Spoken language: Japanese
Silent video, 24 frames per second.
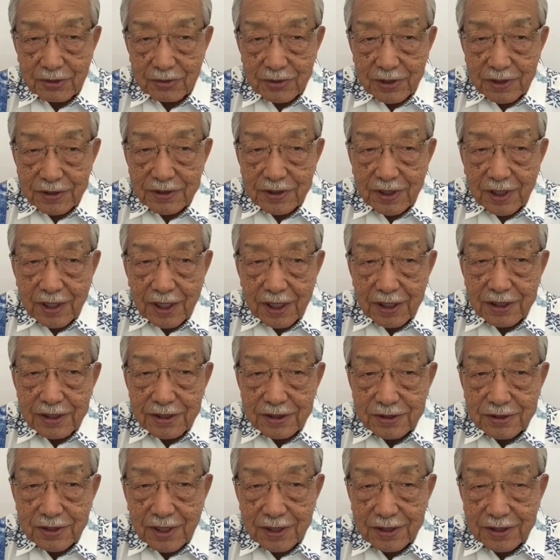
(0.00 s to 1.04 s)
ですから、期
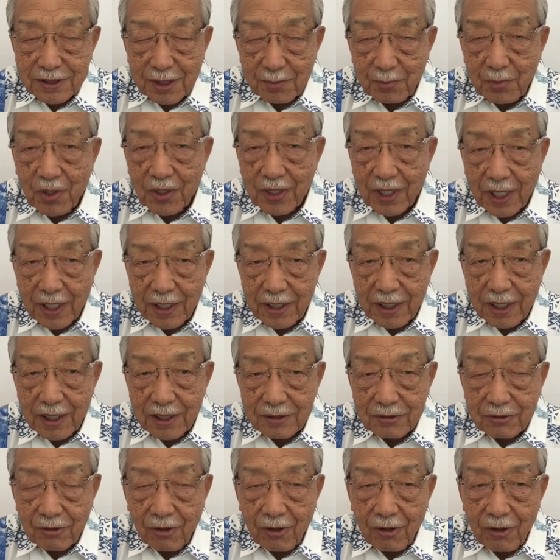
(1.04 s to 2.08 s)
日が来ても払えない
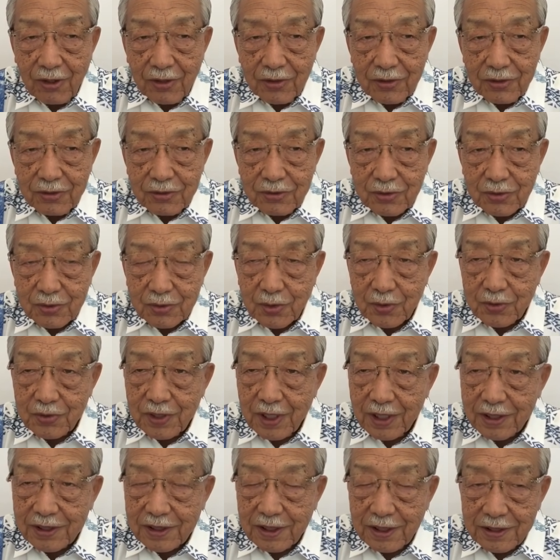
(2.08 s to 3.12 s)
ということに
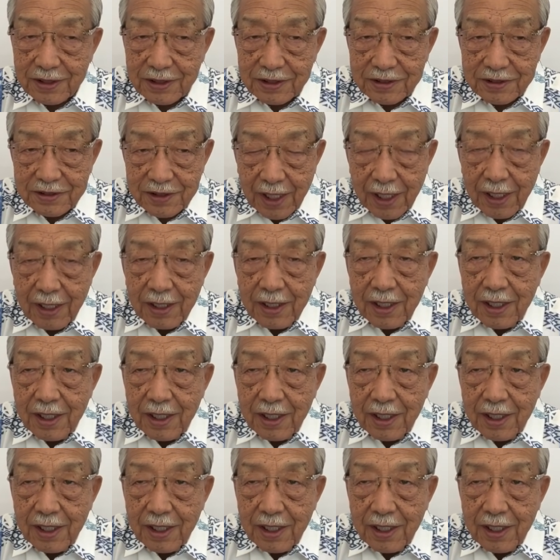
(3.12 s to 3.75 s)
なったんですね。